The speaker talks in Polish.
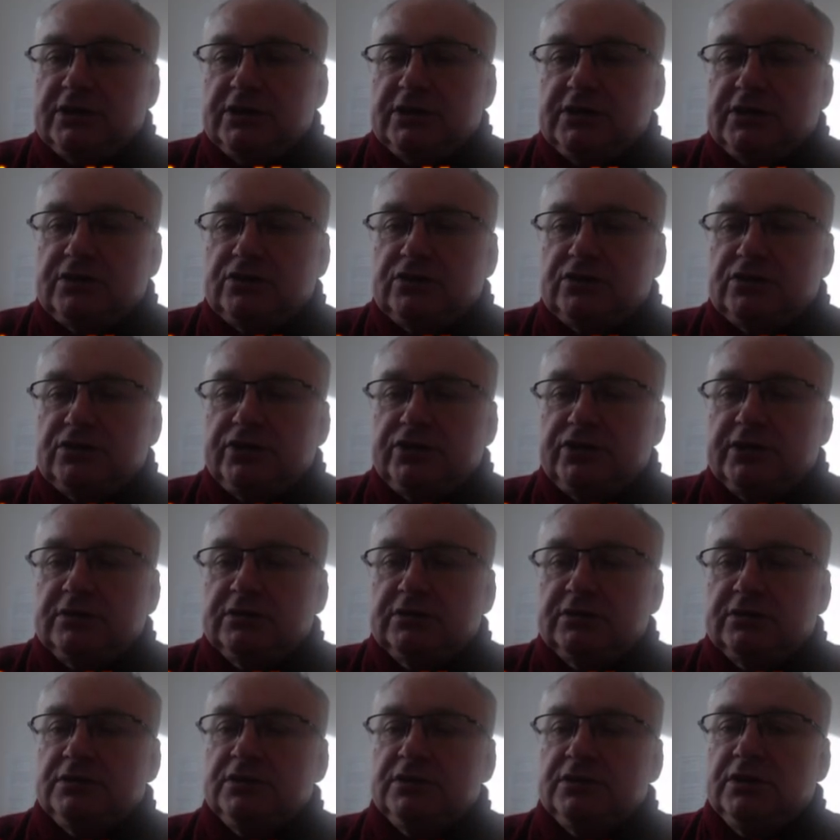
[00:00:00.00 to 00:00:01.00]
atakuje,
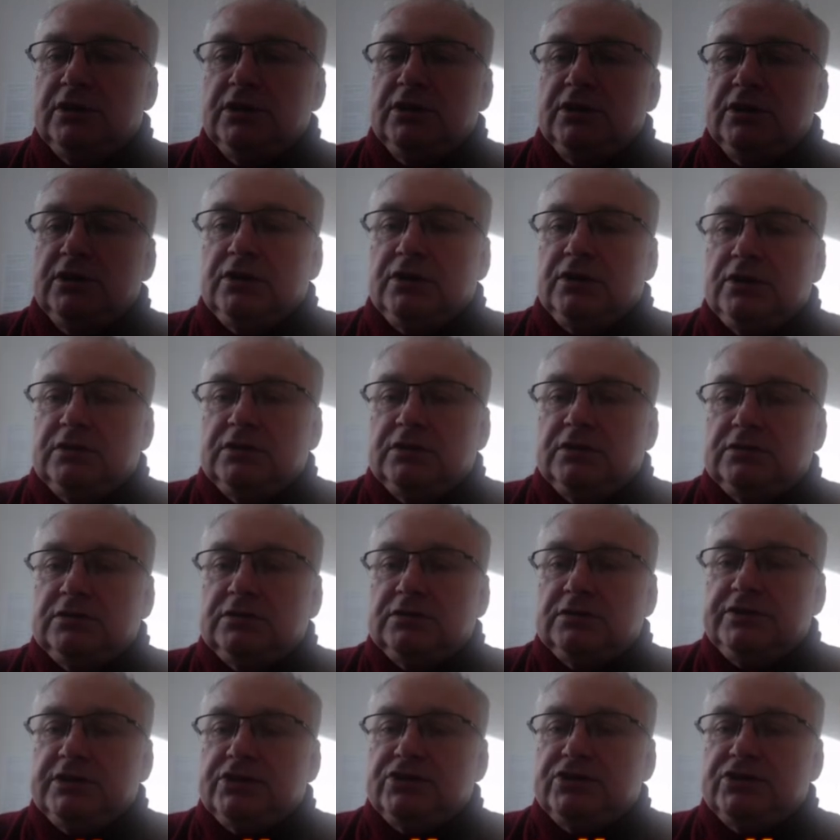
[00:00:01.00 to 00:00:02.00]

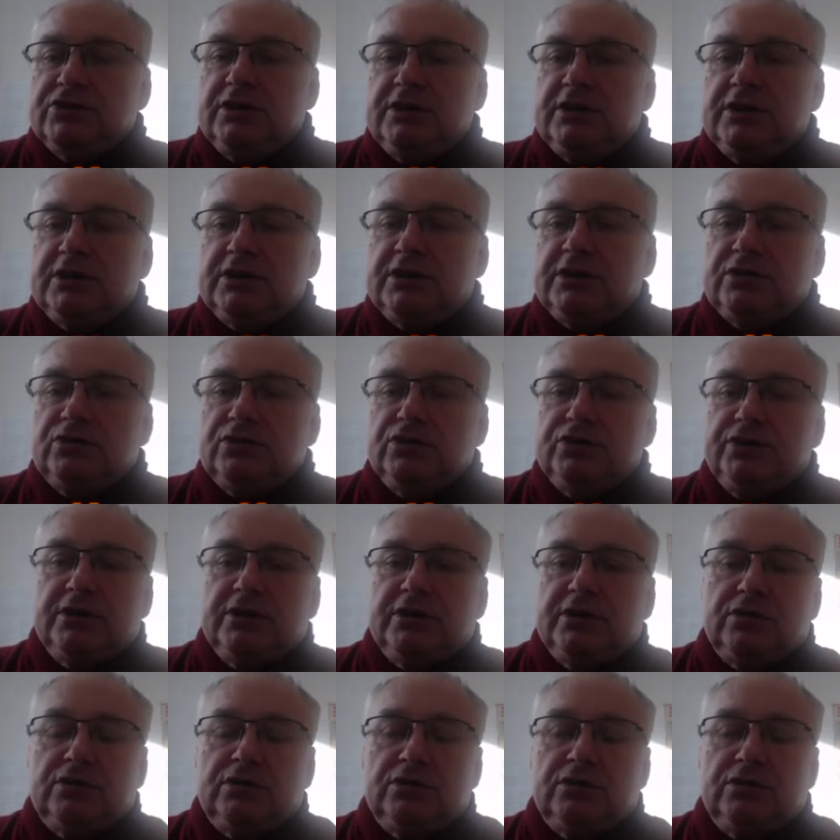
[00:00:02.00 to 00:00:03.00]
wieża nie atakuje
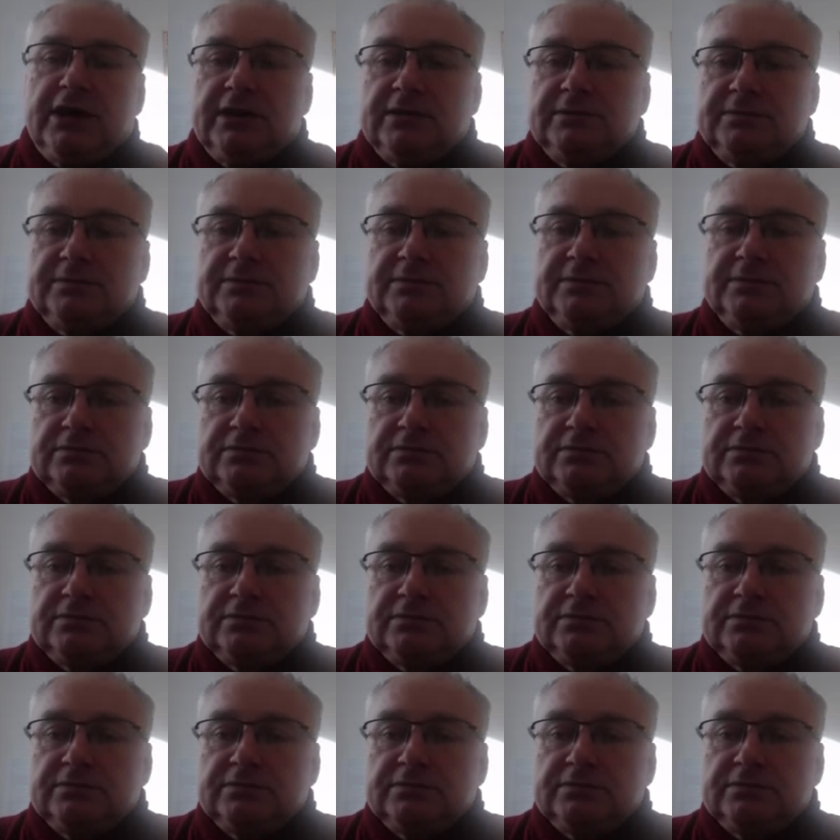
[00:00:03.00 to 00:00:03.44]
króla,